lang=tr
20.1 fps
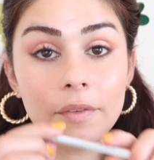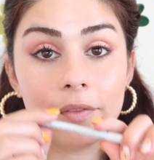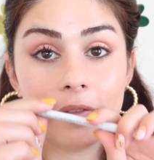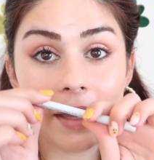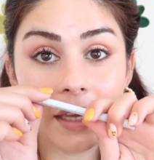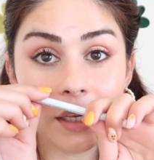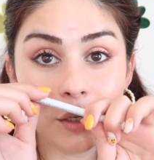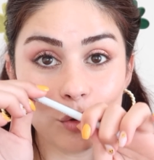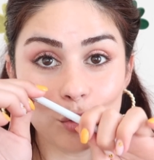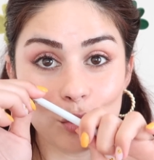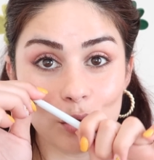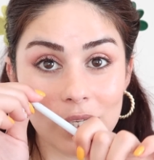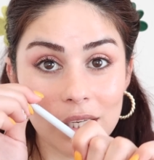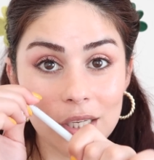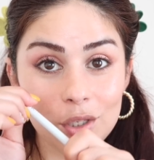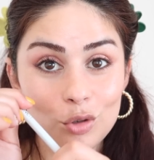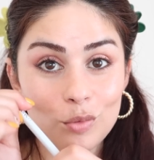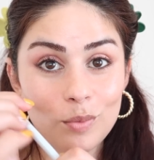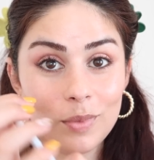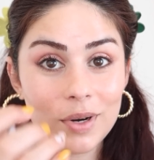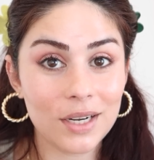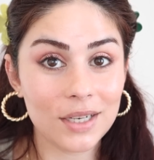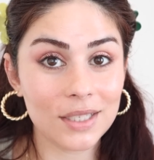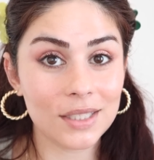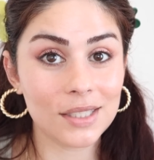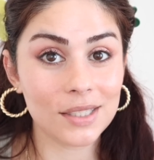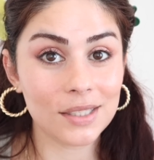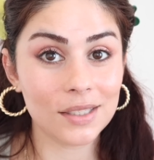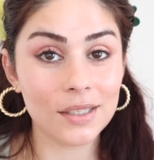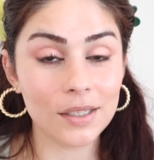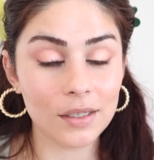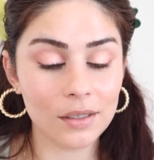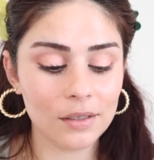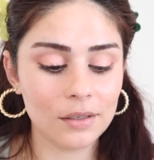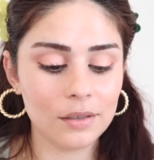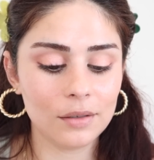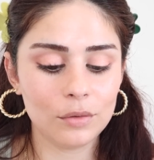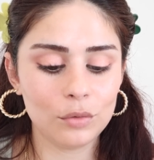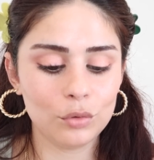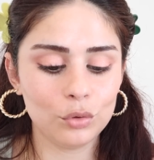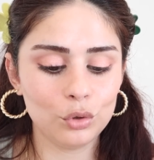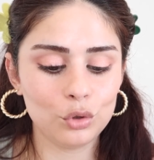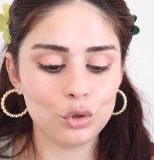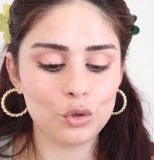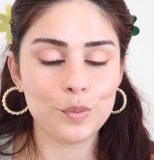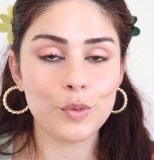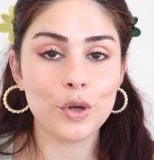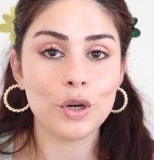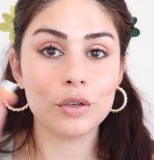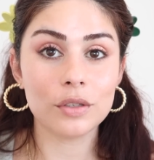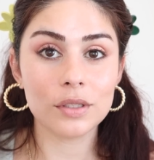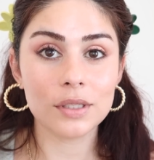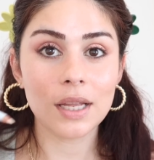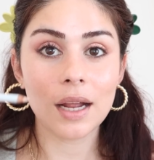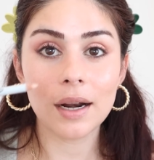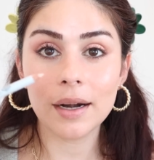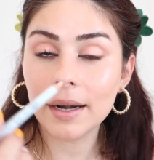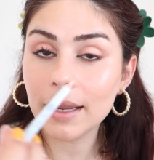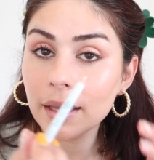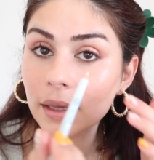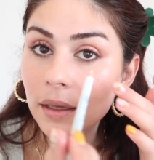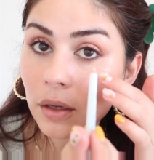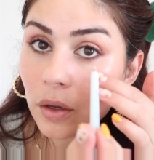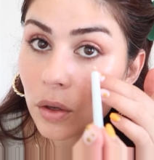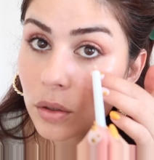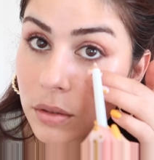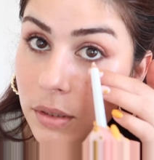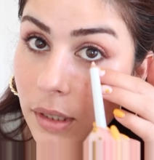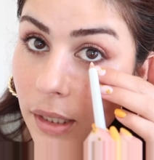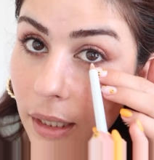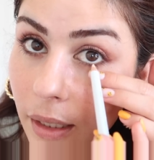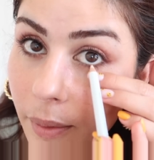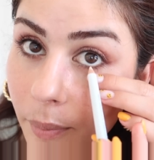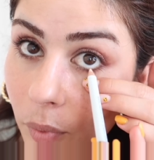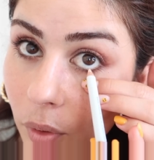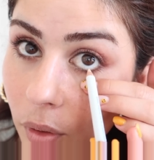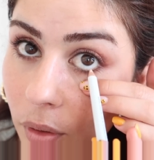Ve 102 numarasını unutmuyoruz. Ten rengi göz kalemi